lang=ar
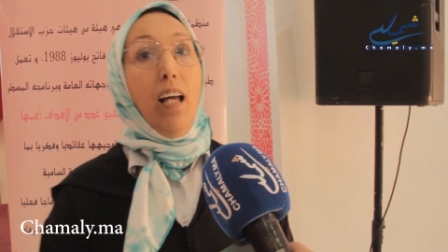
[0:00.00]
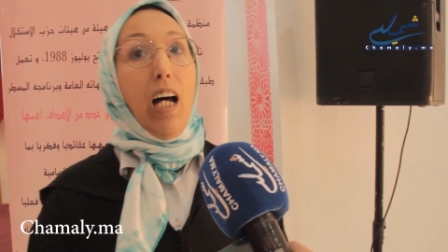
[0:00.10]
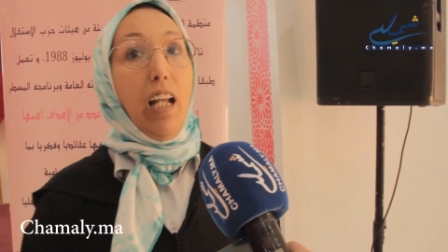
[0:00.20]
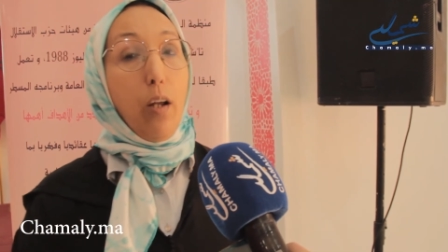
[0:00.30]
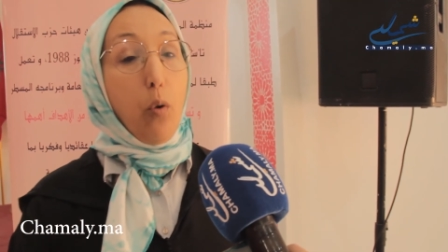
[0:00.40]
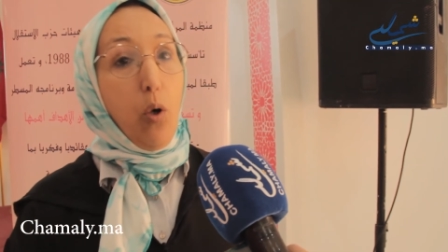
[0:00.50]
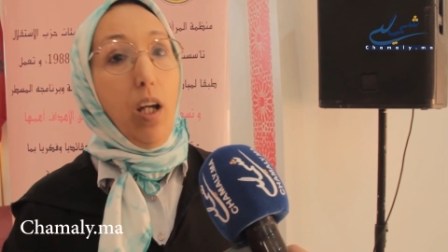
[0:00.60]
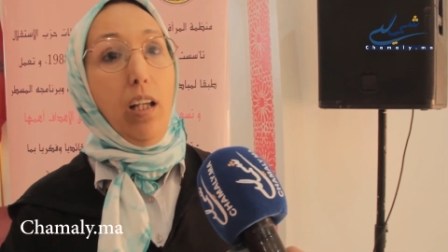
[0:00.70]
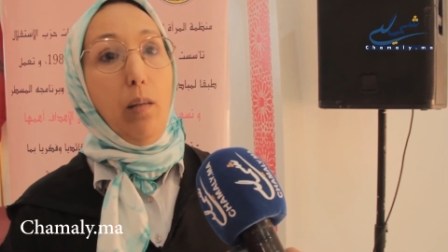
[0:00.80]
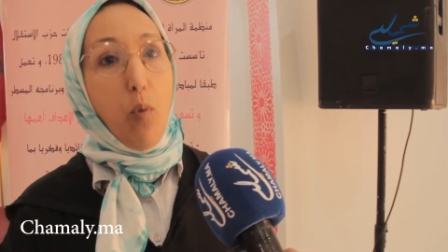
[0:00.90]
على
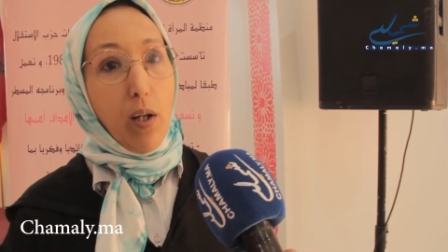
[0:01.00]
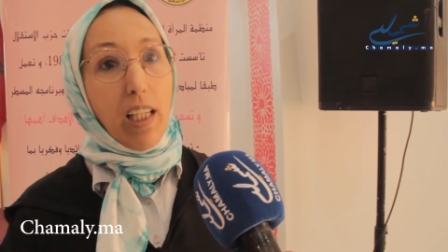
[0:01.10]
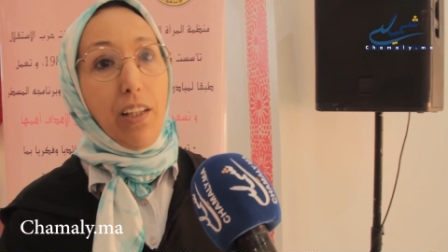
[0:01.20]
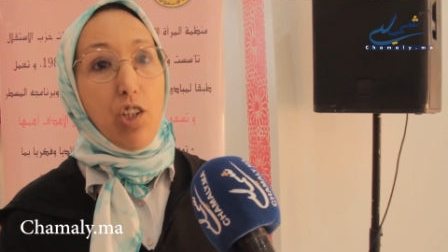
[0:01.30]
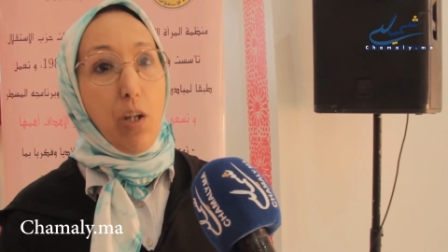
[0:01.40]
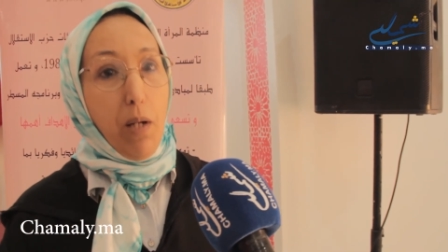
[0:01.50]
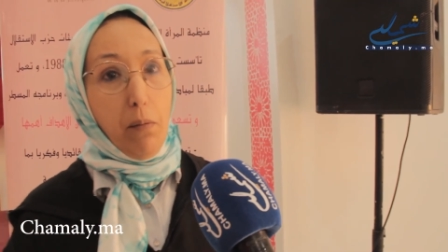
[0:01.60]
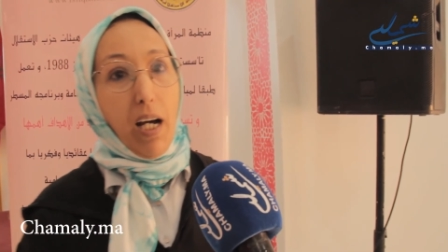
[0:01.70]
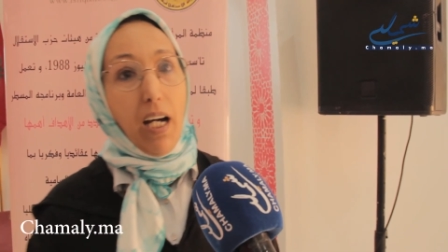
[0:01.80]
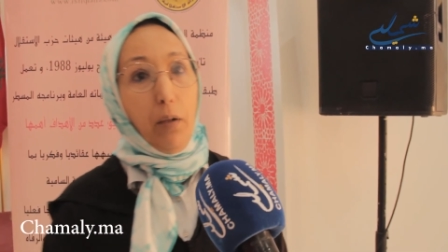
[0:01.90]
روح المواطنه لجميع
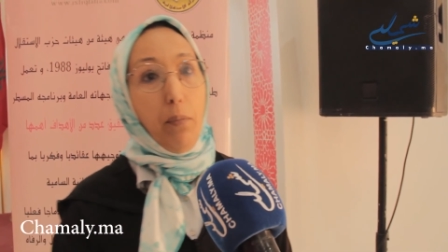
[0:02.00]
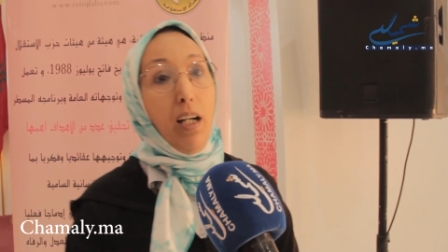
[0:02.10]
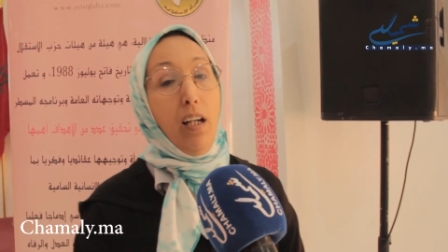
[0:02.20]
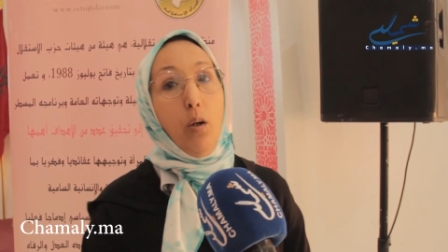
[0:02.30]
المغاربه